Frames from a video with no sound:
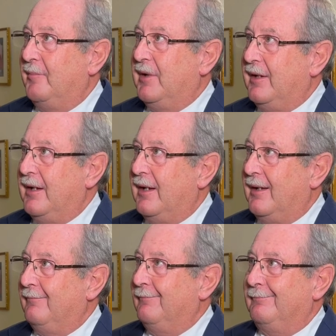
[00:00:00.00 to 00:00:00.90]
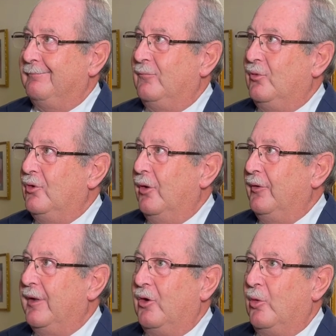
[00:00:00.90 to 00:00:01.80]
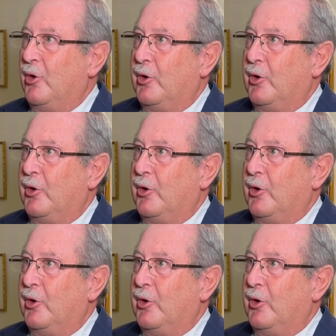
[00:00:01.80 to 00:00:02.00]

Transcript: es mentira, mm, dónde no me he